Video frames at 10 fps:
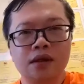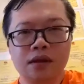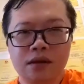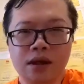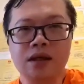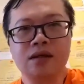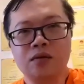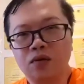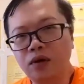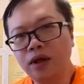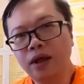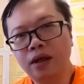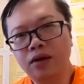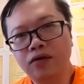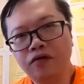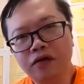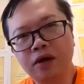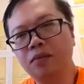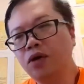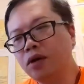tư tưởng trong cuốn này nó
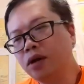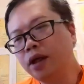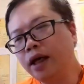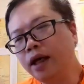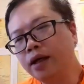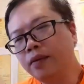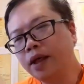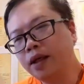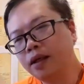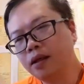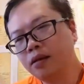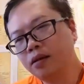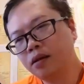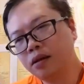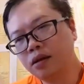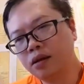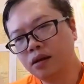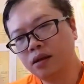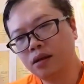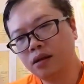vượt mọi thời đại các bạn nhé
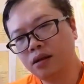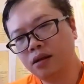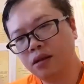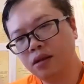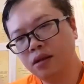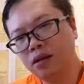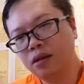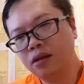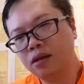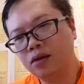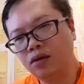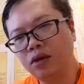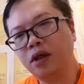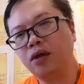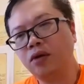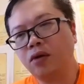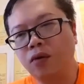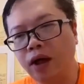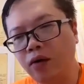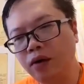à, có thể nói
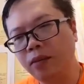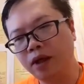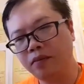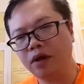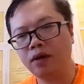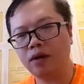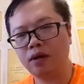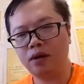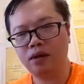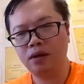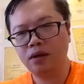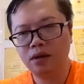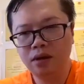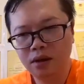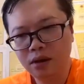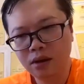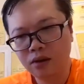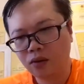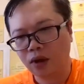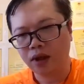quá hoặc bạn bảo là
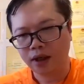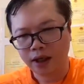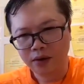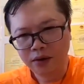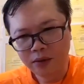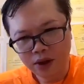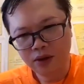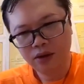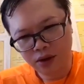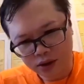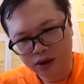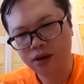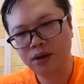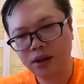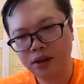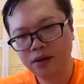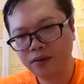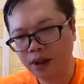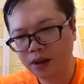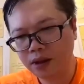quảng cáo nhưng mà nó thực sự là như
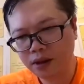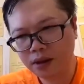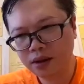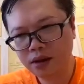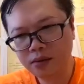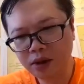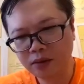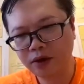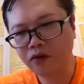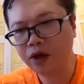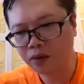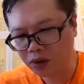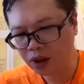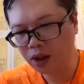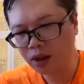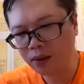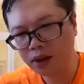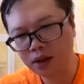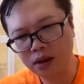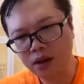vậy nhưng mà bạn phải đọc kỹ các
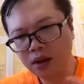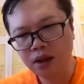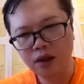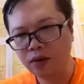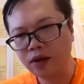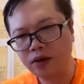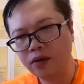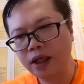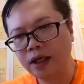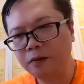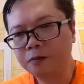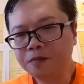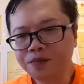bạn đừng đọc ào ào